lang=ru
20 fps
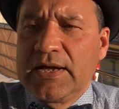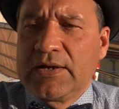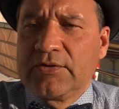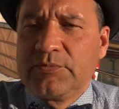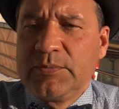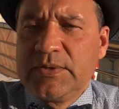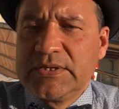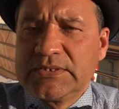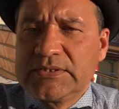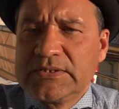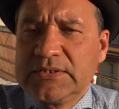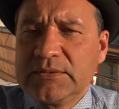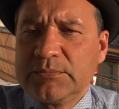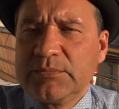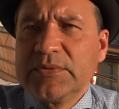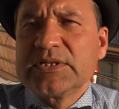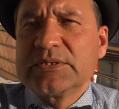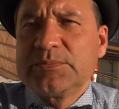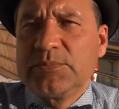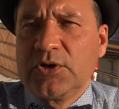Вместе
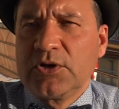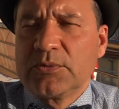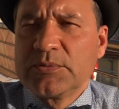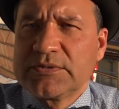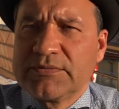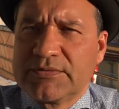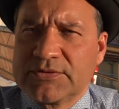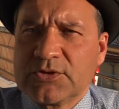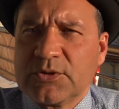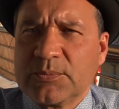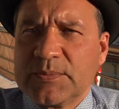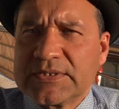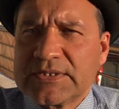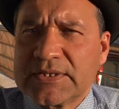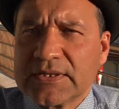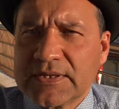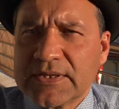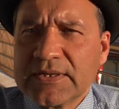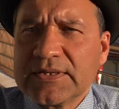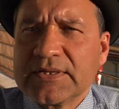мы разберемся в
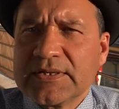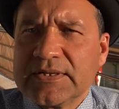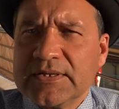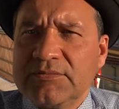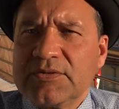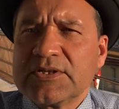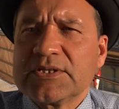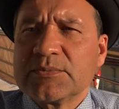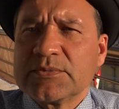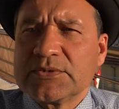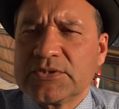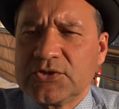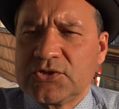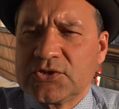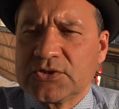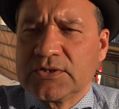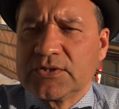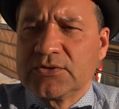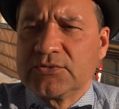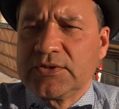особенностях рынка недвижимости в
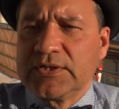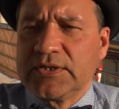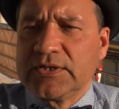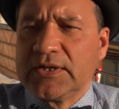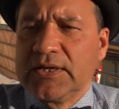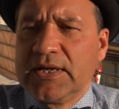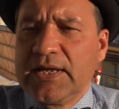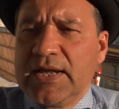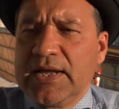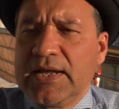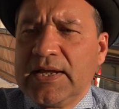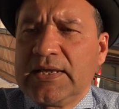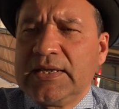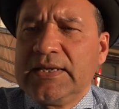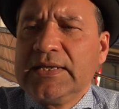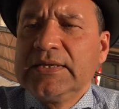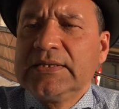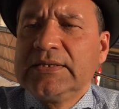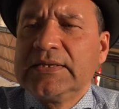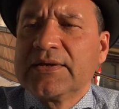Черногории.
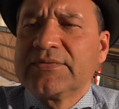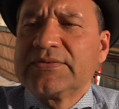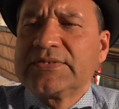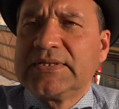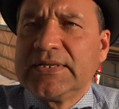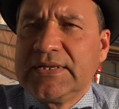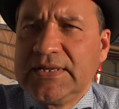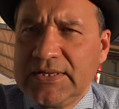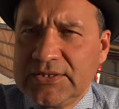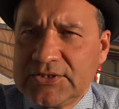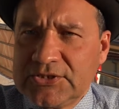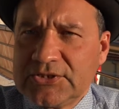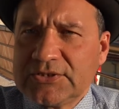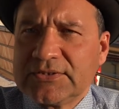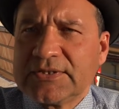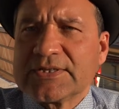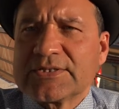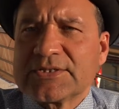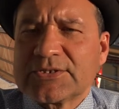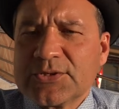И до встречи
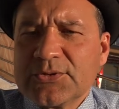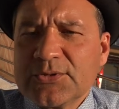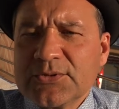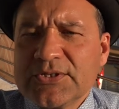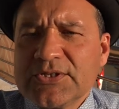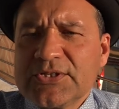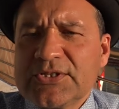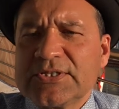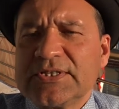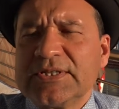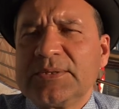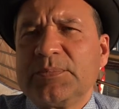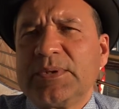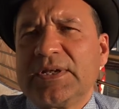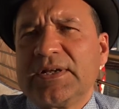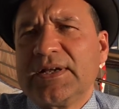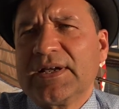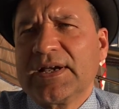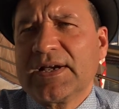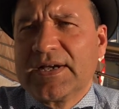на солнечных
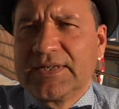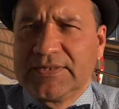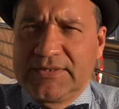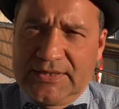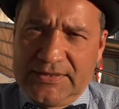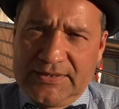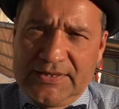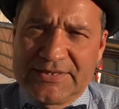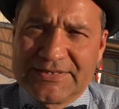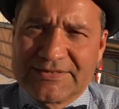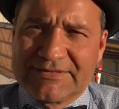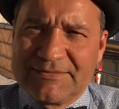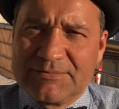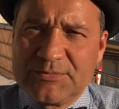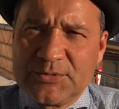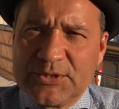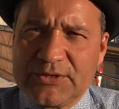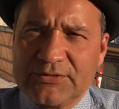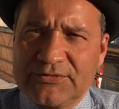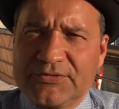берегах Адриатического
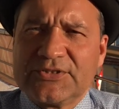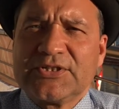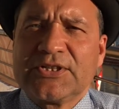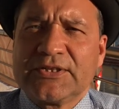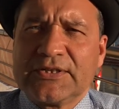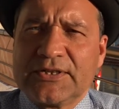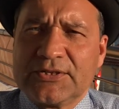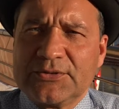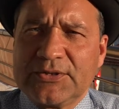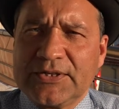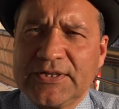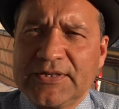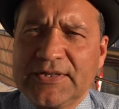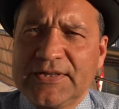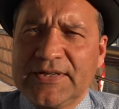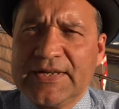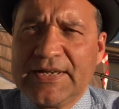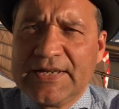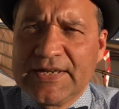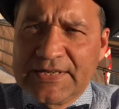моря в Черногории.
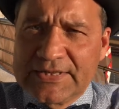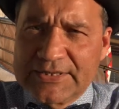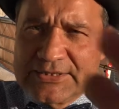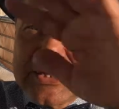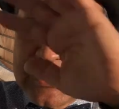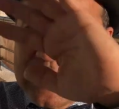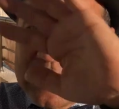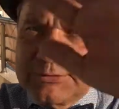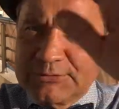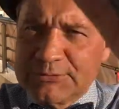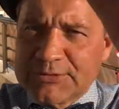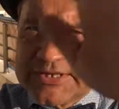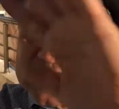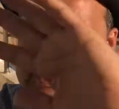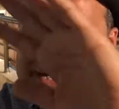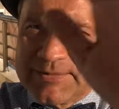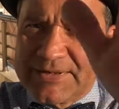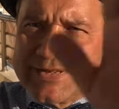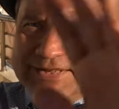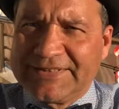Чао,
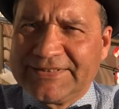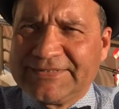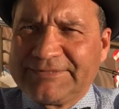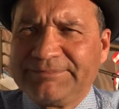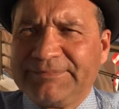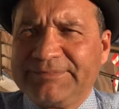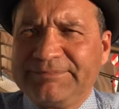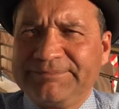друзья мои!